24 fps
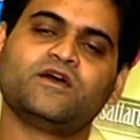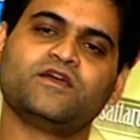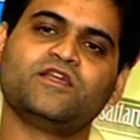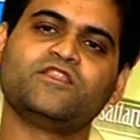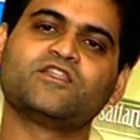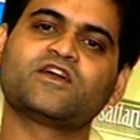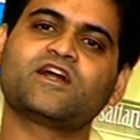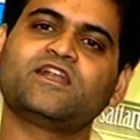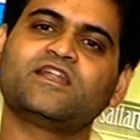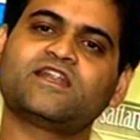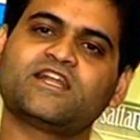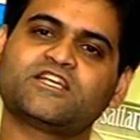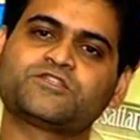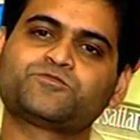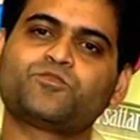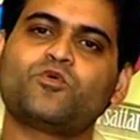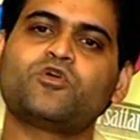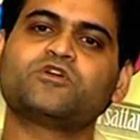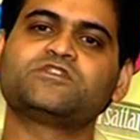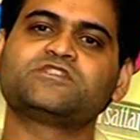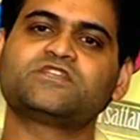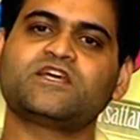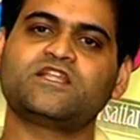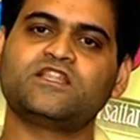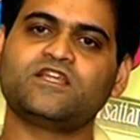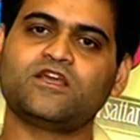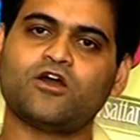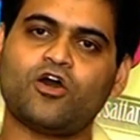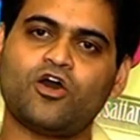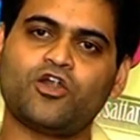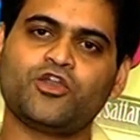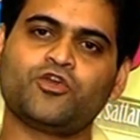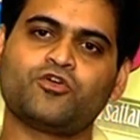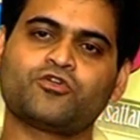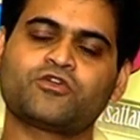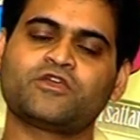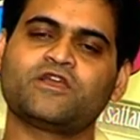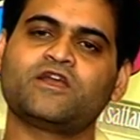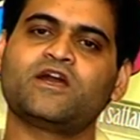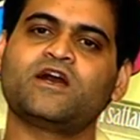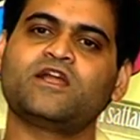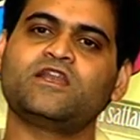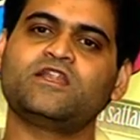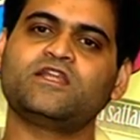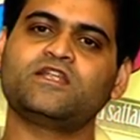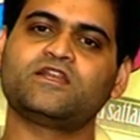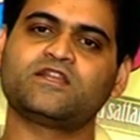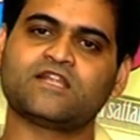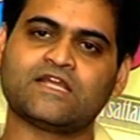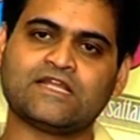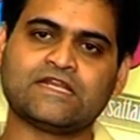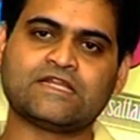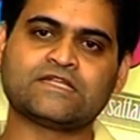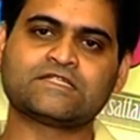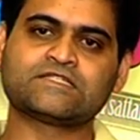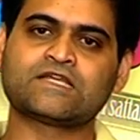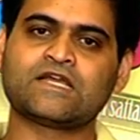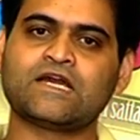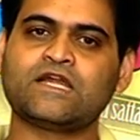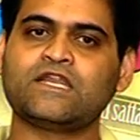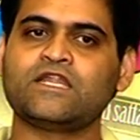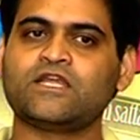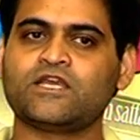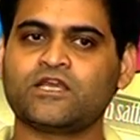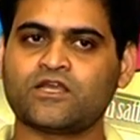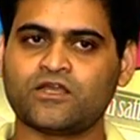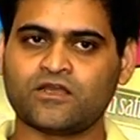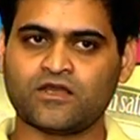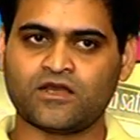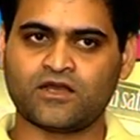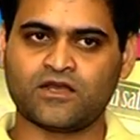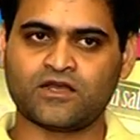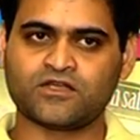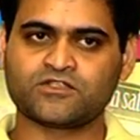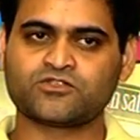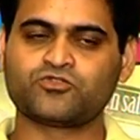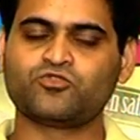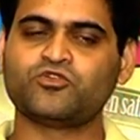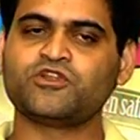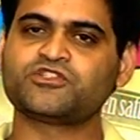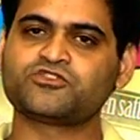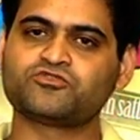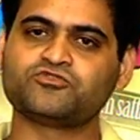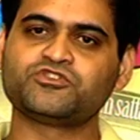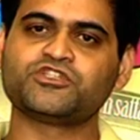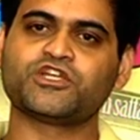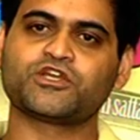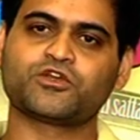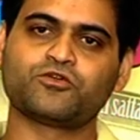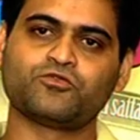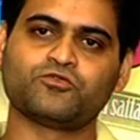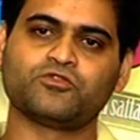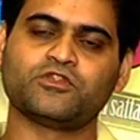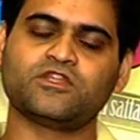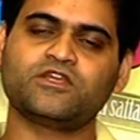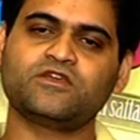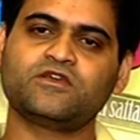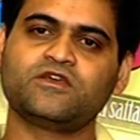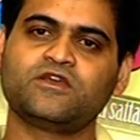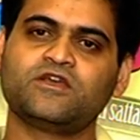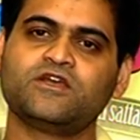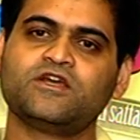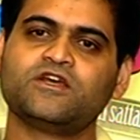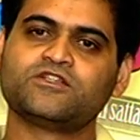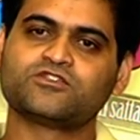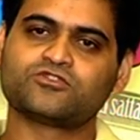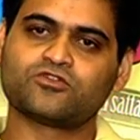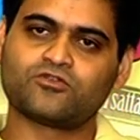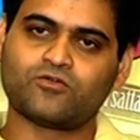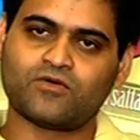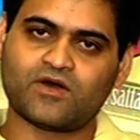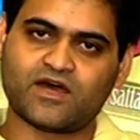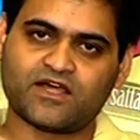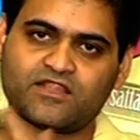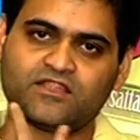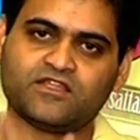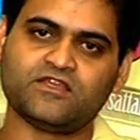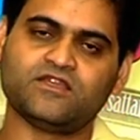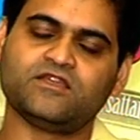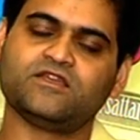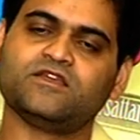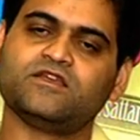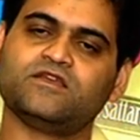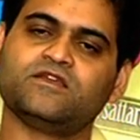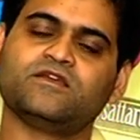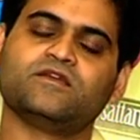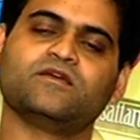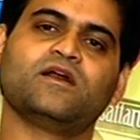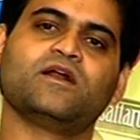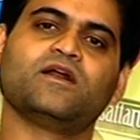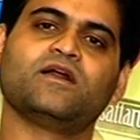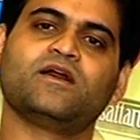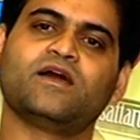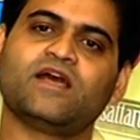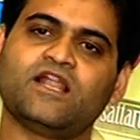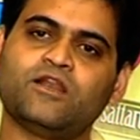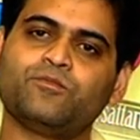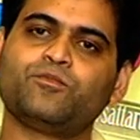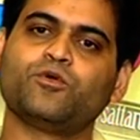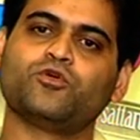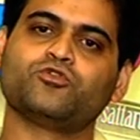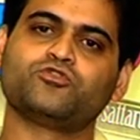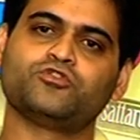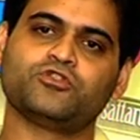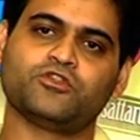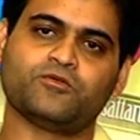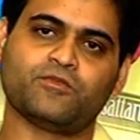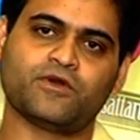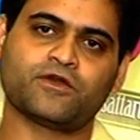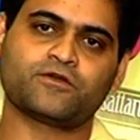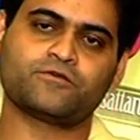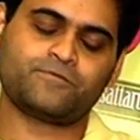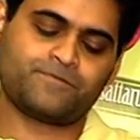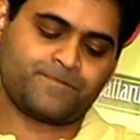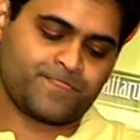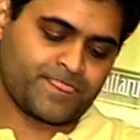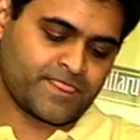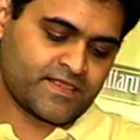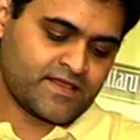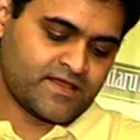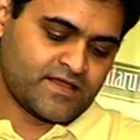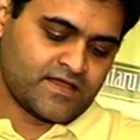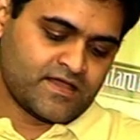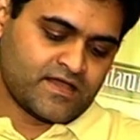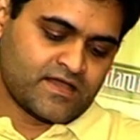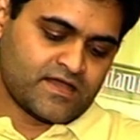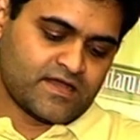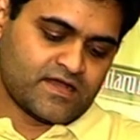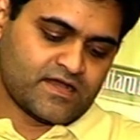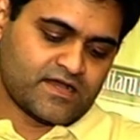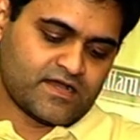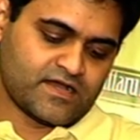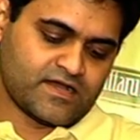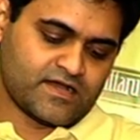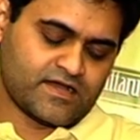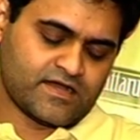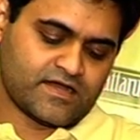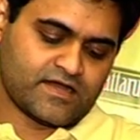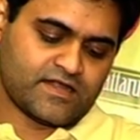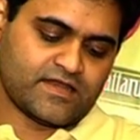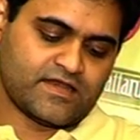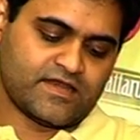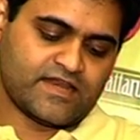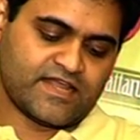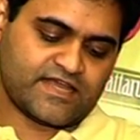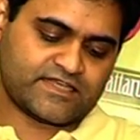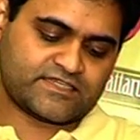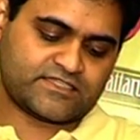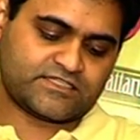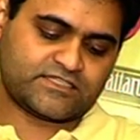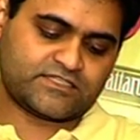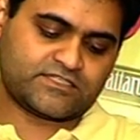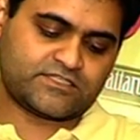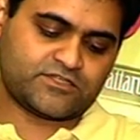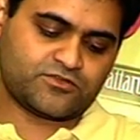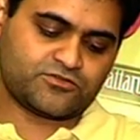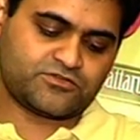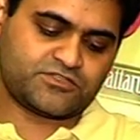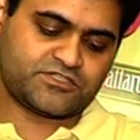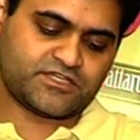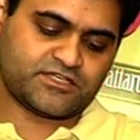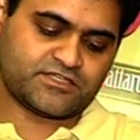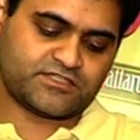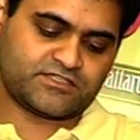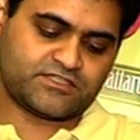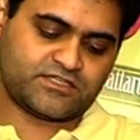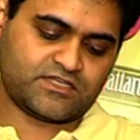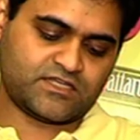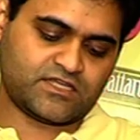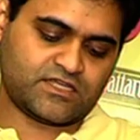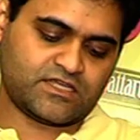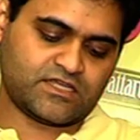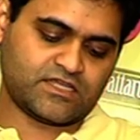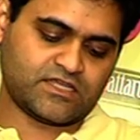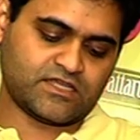ఎందుకంటే రెస్పాన్స్ అది ఆడియోకి కానీ ట్రైలర్స్ కానీ స్టూడెంట్స్ నుంచి ఎక్కువ ఉంది సో అది హెల్ప్ అవుతుంది మాకు నెక్స్ట్ వచ్చేసి